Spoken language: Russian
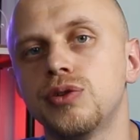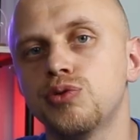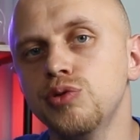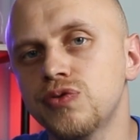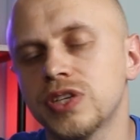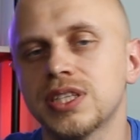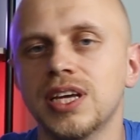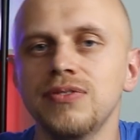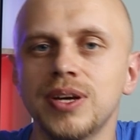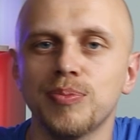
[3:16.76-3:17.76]
Тут в
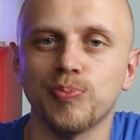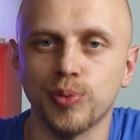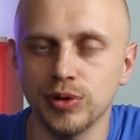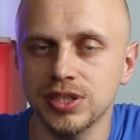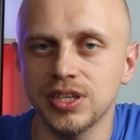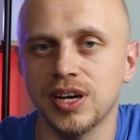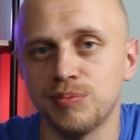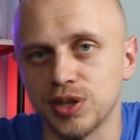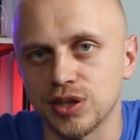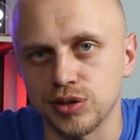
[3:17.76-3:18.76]
составе порция
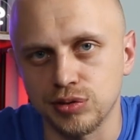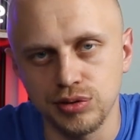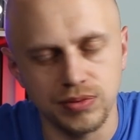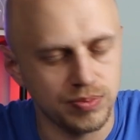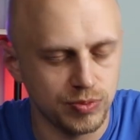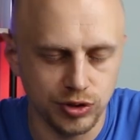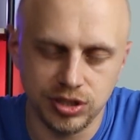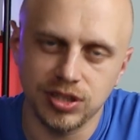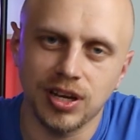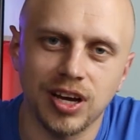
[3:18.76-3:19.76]
аминокислот
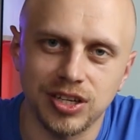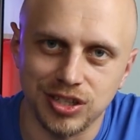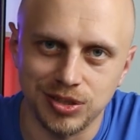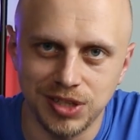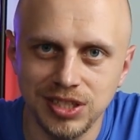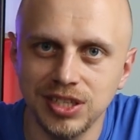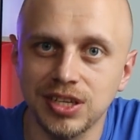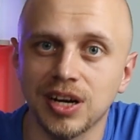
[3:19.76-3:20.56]
точно такая же, 10